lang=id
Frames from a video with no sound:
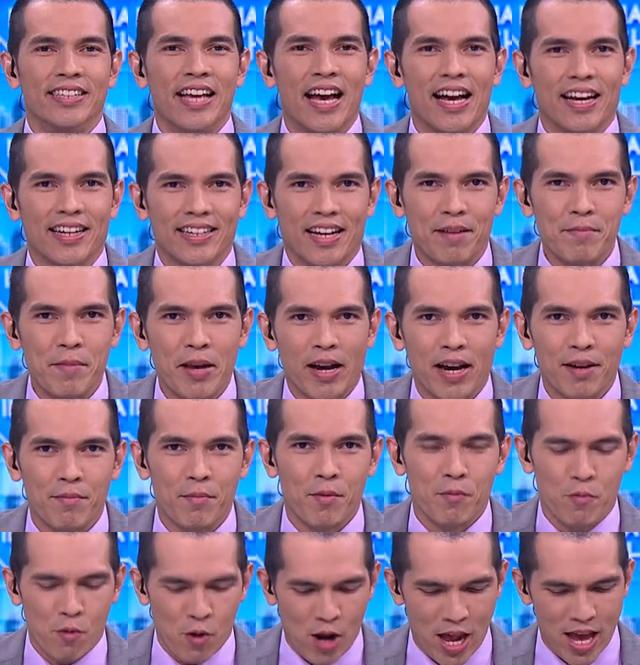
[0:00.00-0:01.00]
Ya, kami
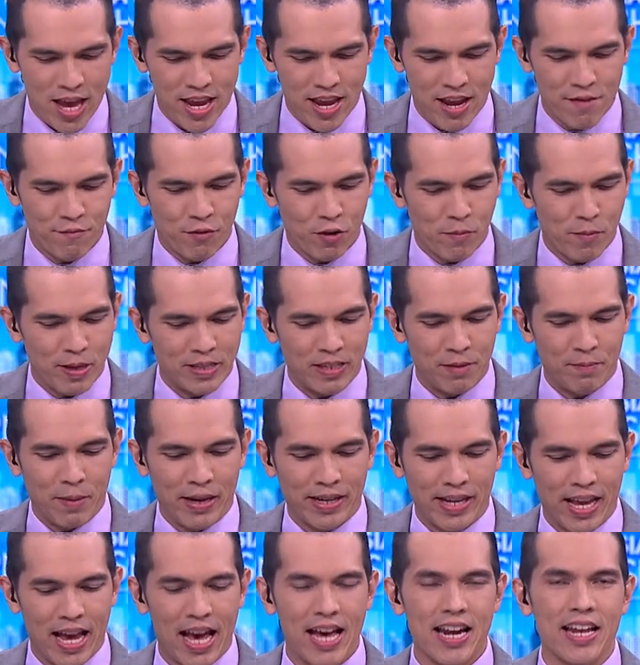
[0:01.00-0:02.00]
akan memulai
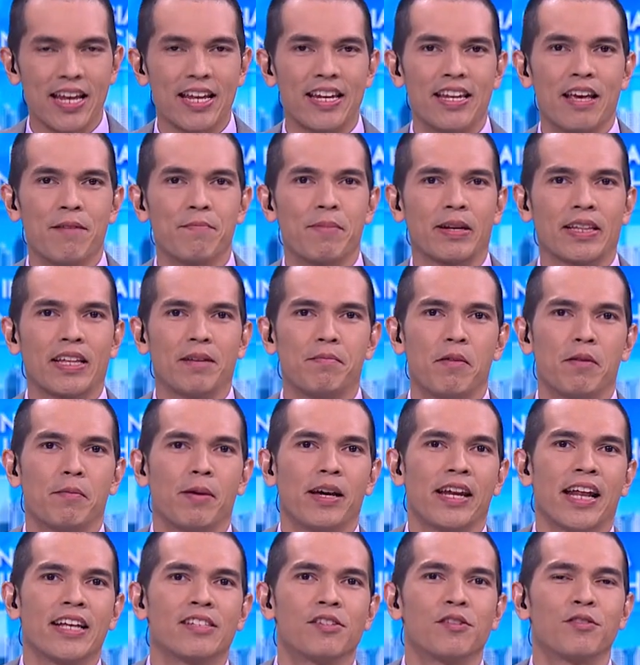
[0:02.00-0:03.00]
informasi pagi hari ini yang
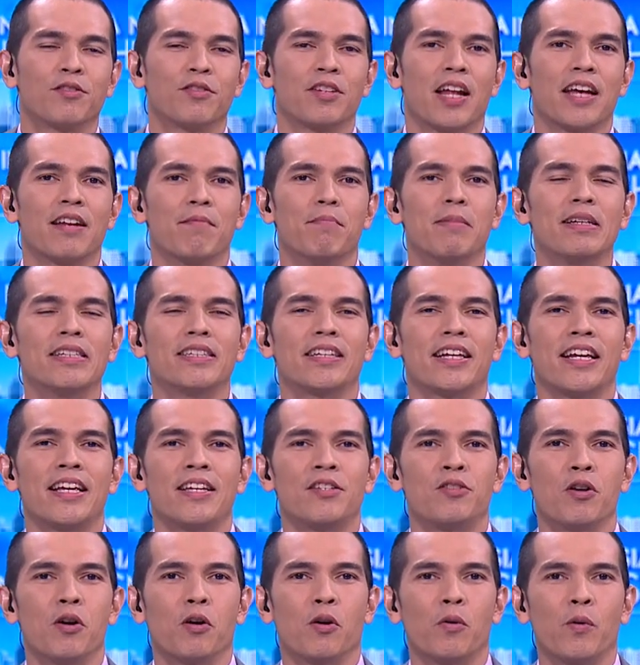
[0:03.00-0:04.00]
pertama mengenai susunan
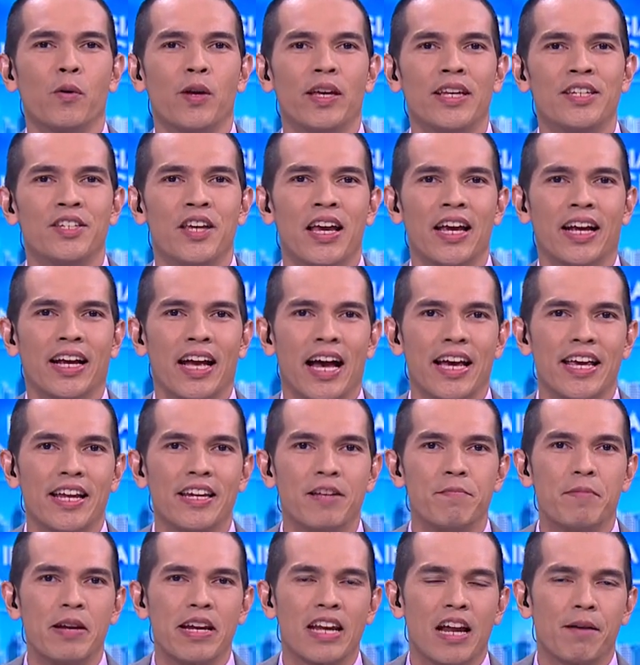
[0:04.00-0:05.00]
Menteri Jokowi
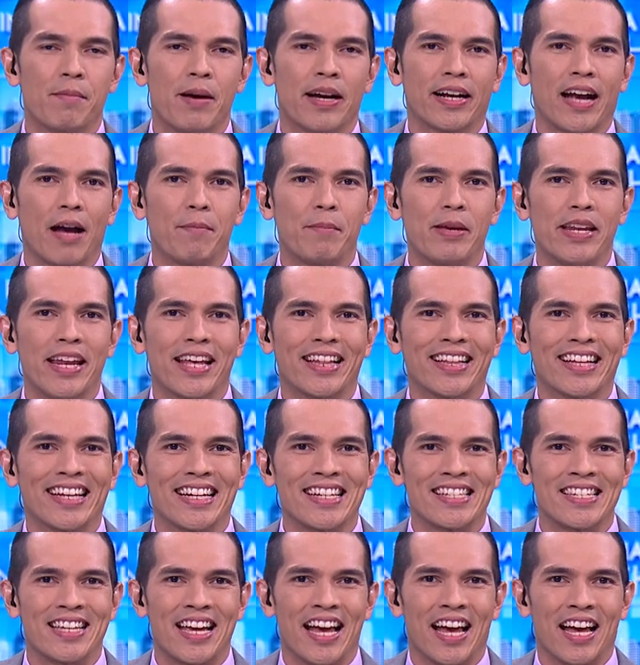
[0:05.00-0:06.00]
JK yang diberi nama
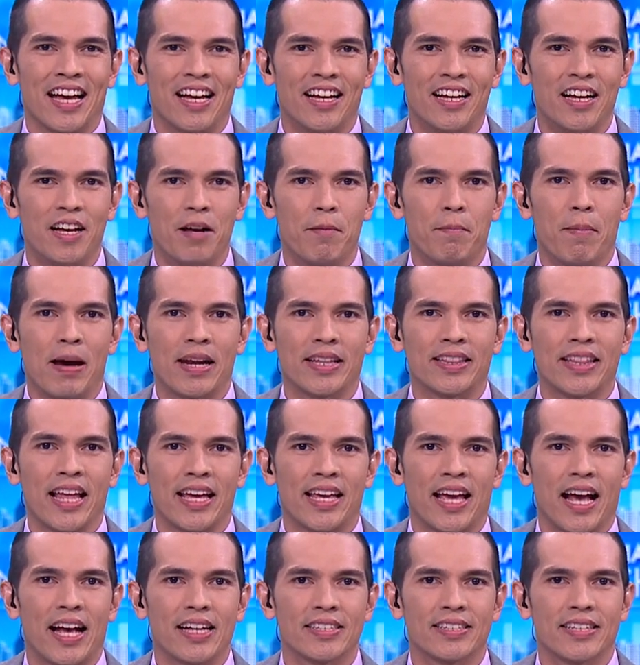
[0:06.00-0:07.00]
Kabinet Kerja.
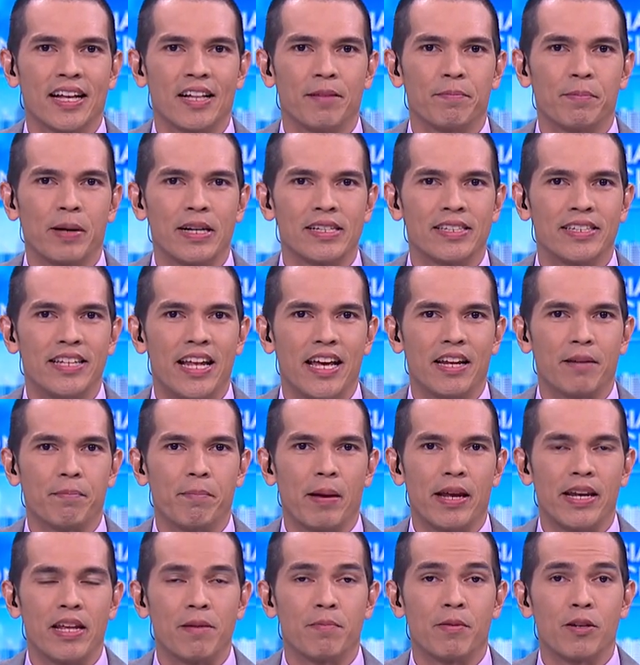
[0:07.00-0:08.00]
Partai asal
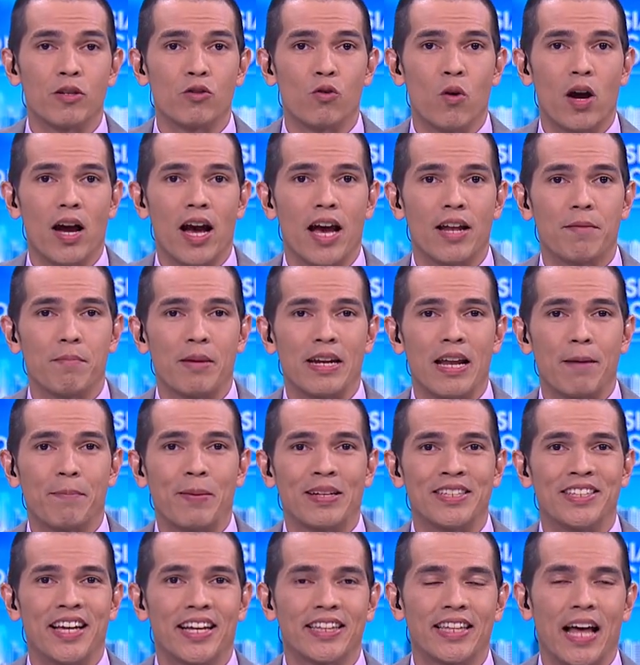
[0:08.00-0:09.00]
Presiden PD Perjuangan
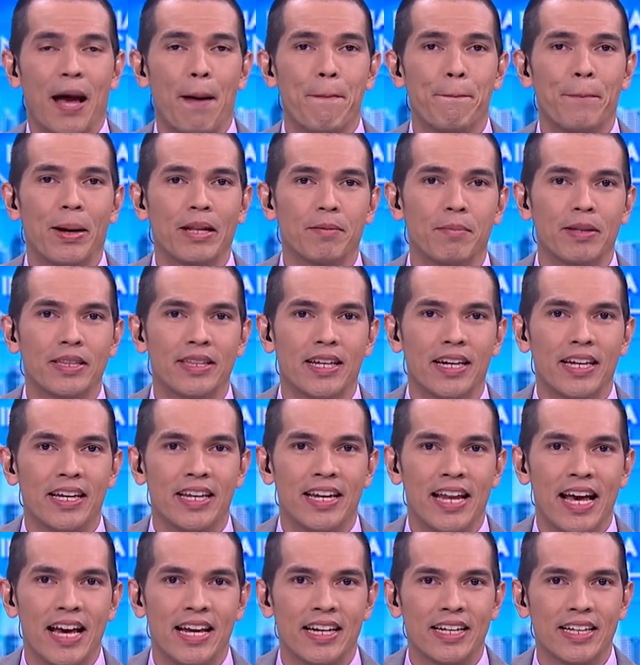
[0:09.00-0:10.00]
mendapat jatah 4
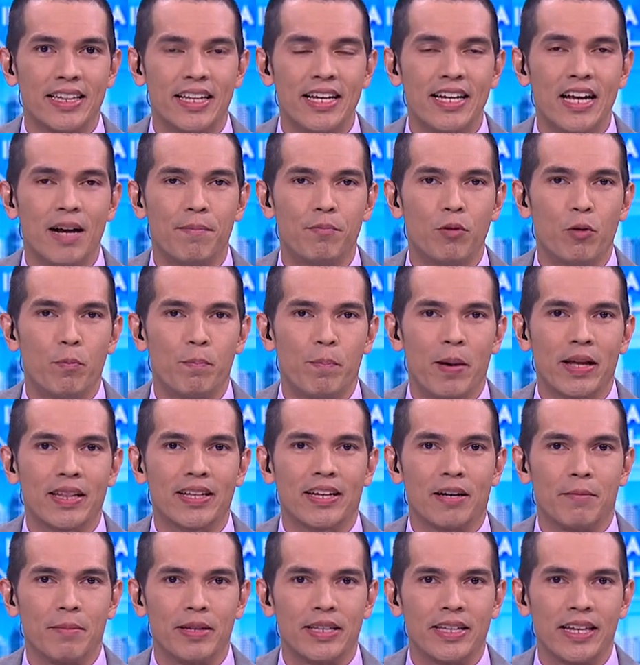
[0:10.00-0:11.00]
menteri dari
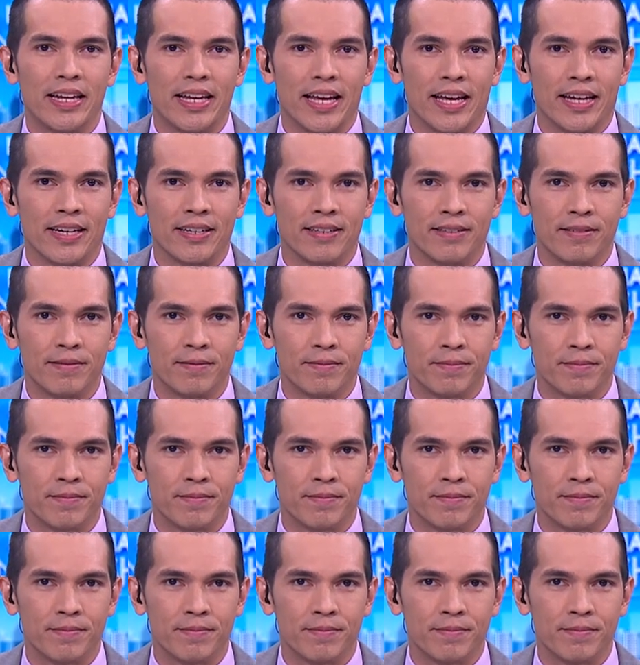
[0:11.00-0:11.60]
34 kementerian.